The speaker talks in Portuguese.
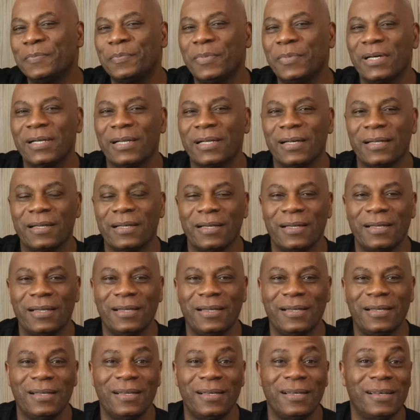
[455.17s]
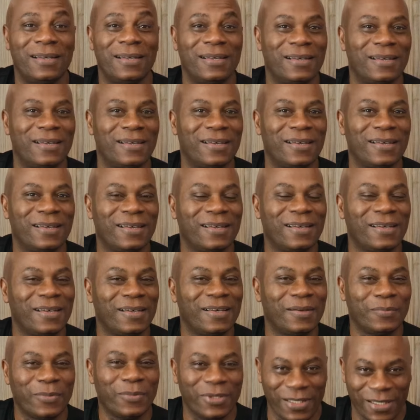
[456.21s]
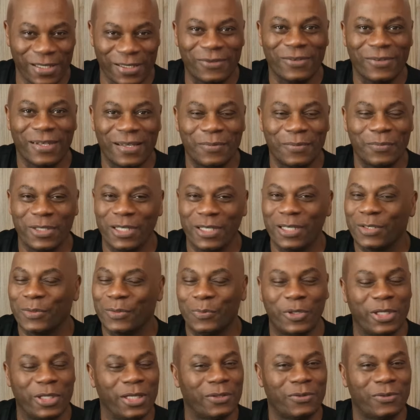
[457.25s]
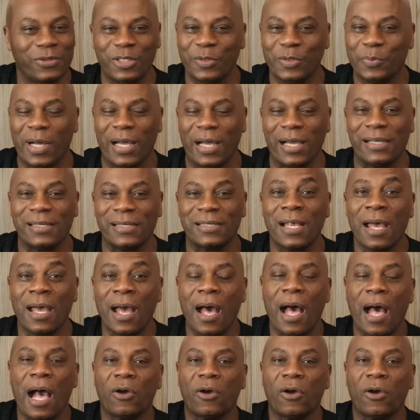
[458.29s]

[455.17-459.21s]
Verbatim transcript: parará. Bonito, né? Bonito, bonito demais.